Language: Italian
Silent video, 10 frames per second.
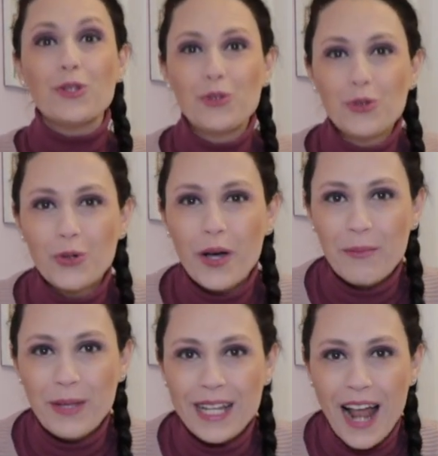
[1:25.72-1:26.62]

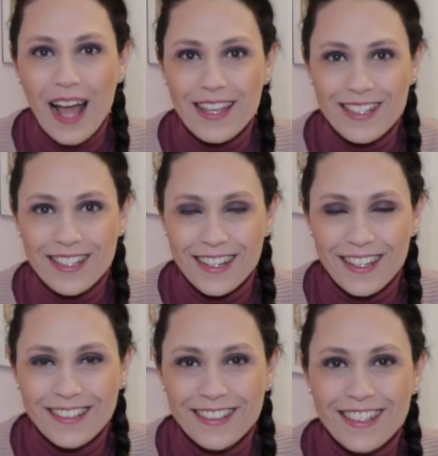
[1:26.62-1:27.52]
2000
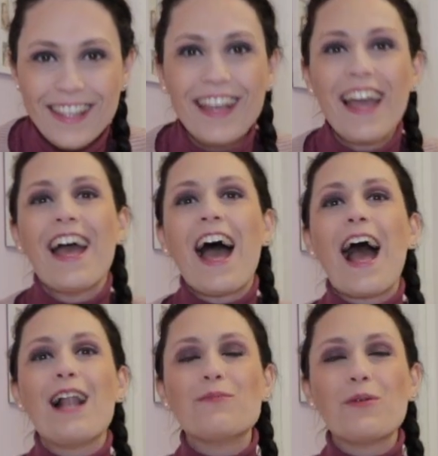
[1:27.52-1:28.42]
iscritti,
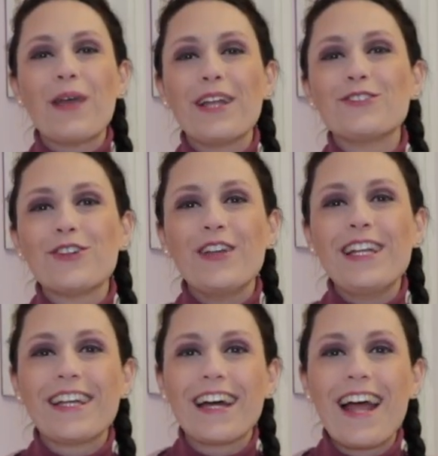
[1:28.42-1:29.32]
al momento
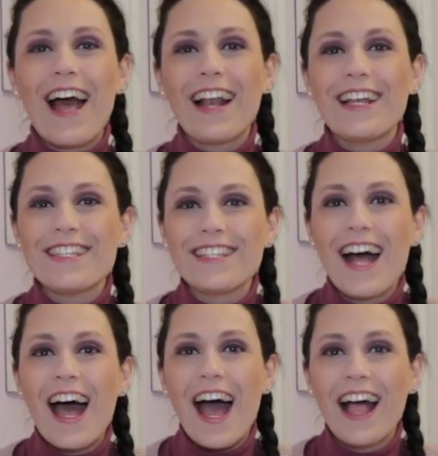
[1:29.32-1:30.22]
il canale
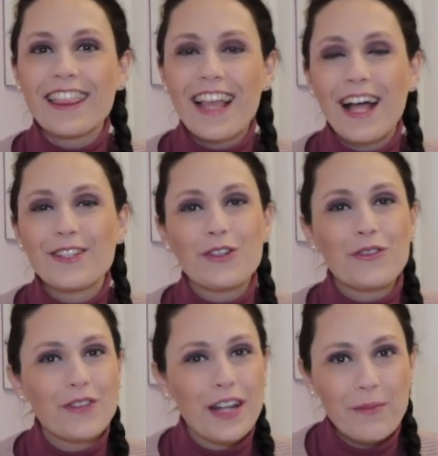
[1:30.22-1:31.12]
sta andando
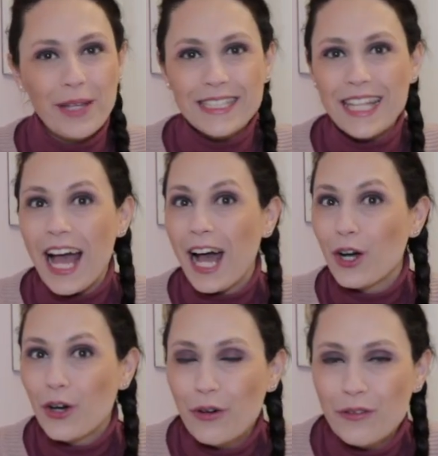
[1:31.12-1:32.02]
veramente a
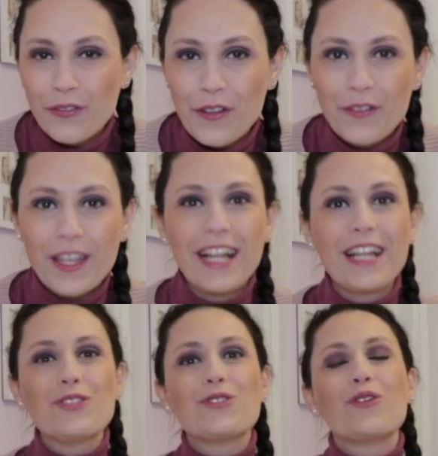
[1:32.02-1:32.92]
gonfie
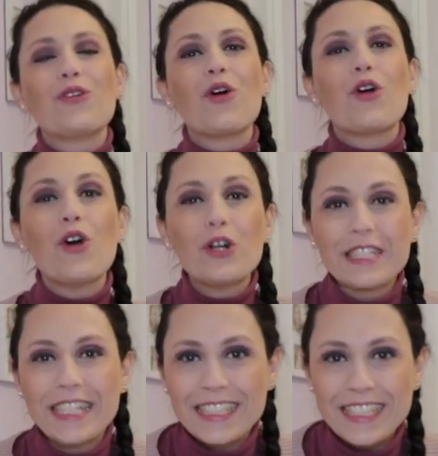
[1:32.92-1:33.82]
vele, sono
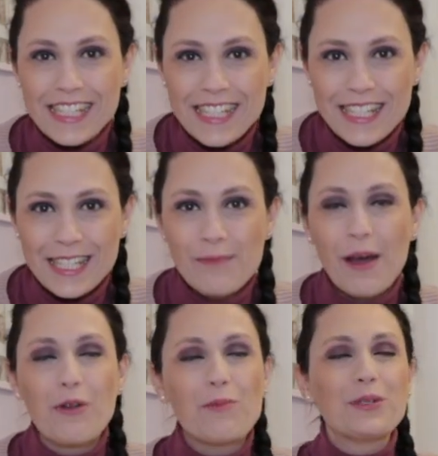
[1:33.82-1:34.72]

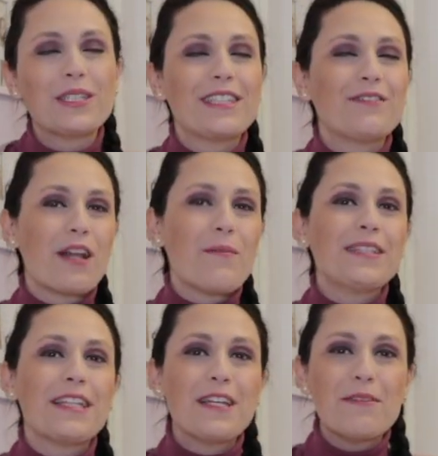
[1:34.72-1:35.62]
contentissima, non potete veramente